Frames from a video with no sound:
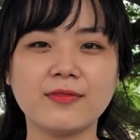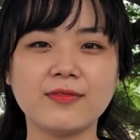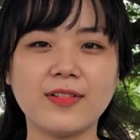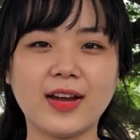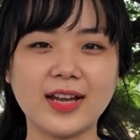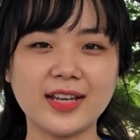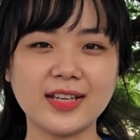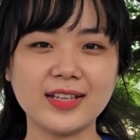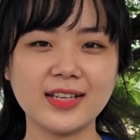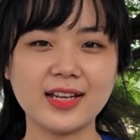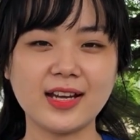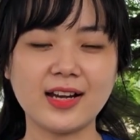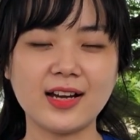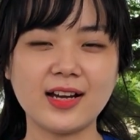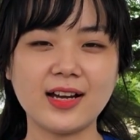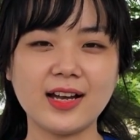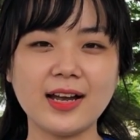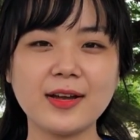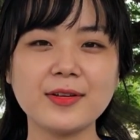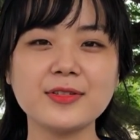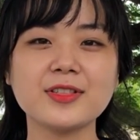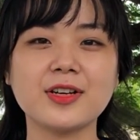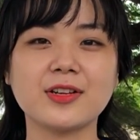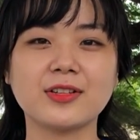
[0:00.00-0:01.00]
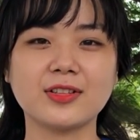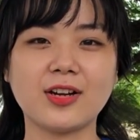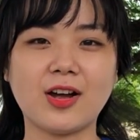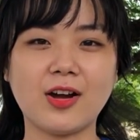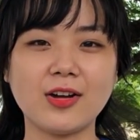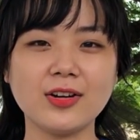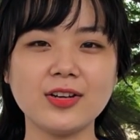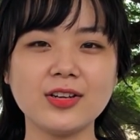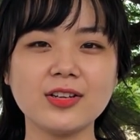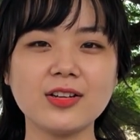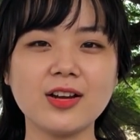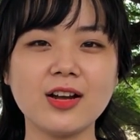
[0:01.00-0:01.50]
Vậy à, ao tròn
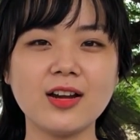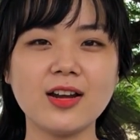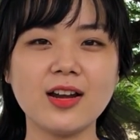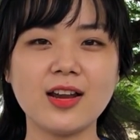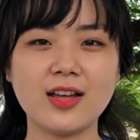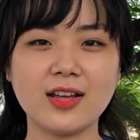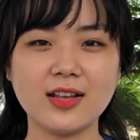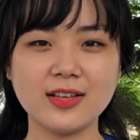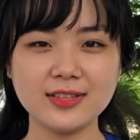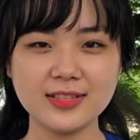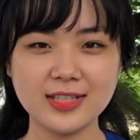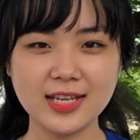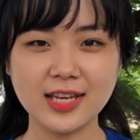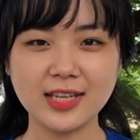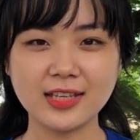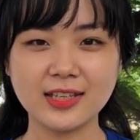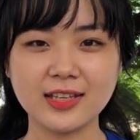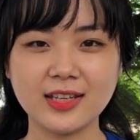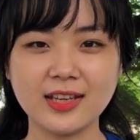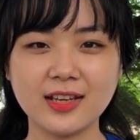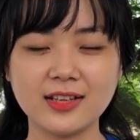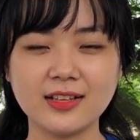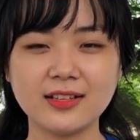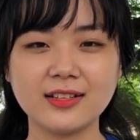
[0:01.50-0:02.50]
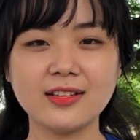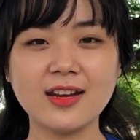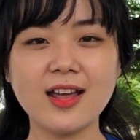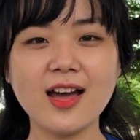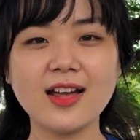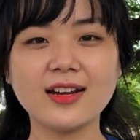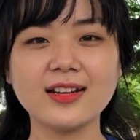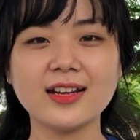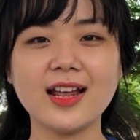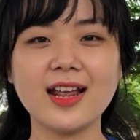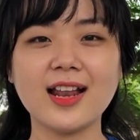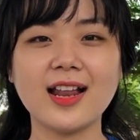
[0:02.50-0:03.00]
nổi nó có lợi ích gì?
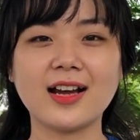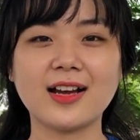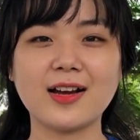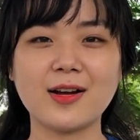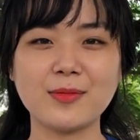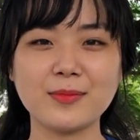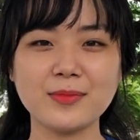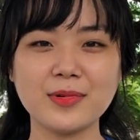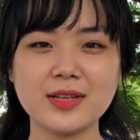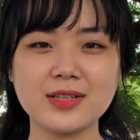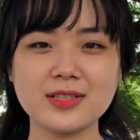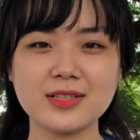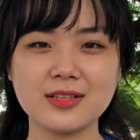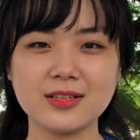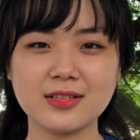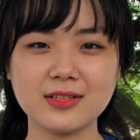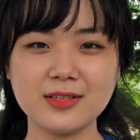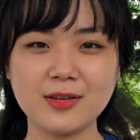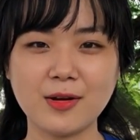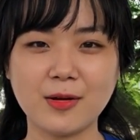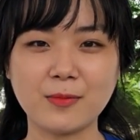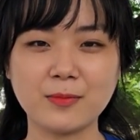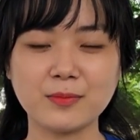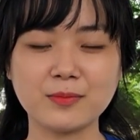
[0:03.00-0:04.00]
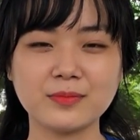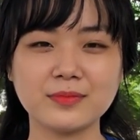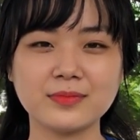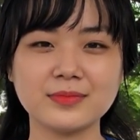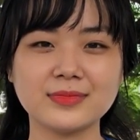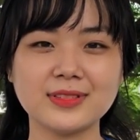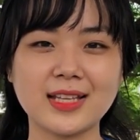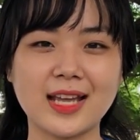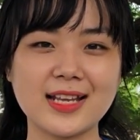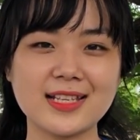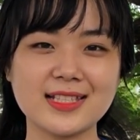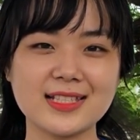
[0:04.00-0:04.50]
Nên hay là không nên sử dụng?
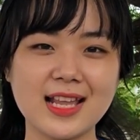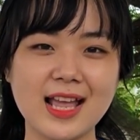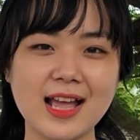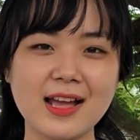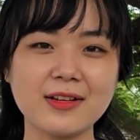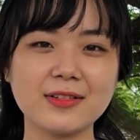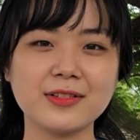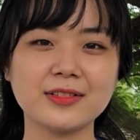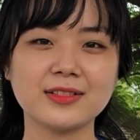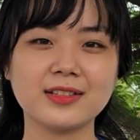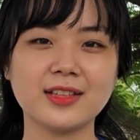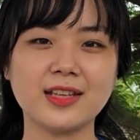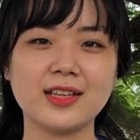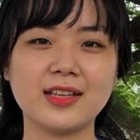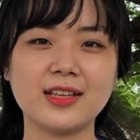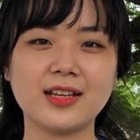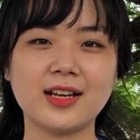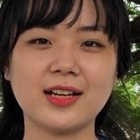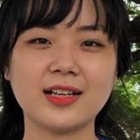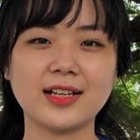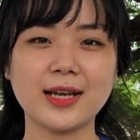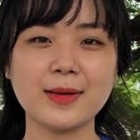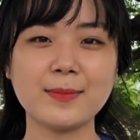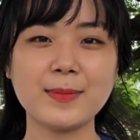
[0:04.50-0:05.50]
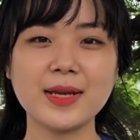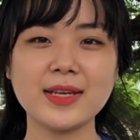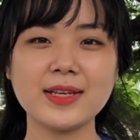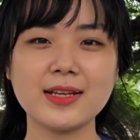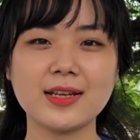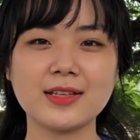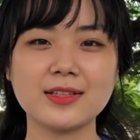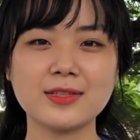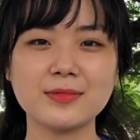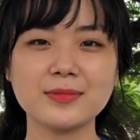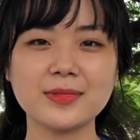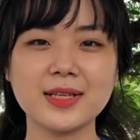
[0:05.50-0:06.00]
Tại sao? Thì à, ngay bây
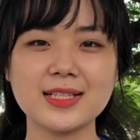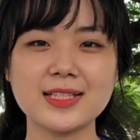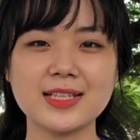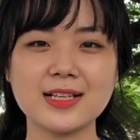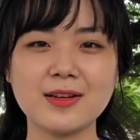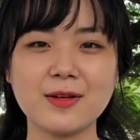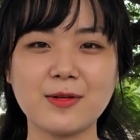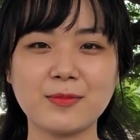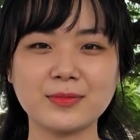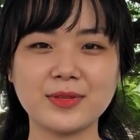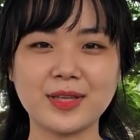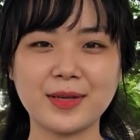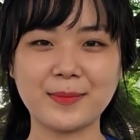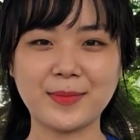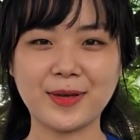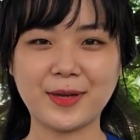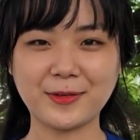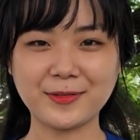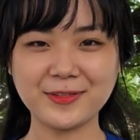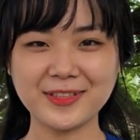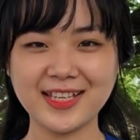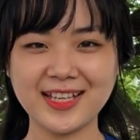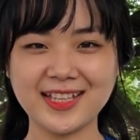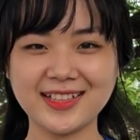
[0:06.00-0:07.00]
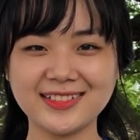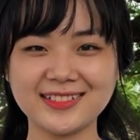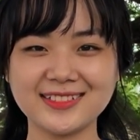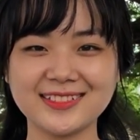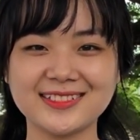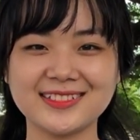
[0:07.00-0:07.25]
giờ chúng ta sẽ cùng tìm hiểu nhé.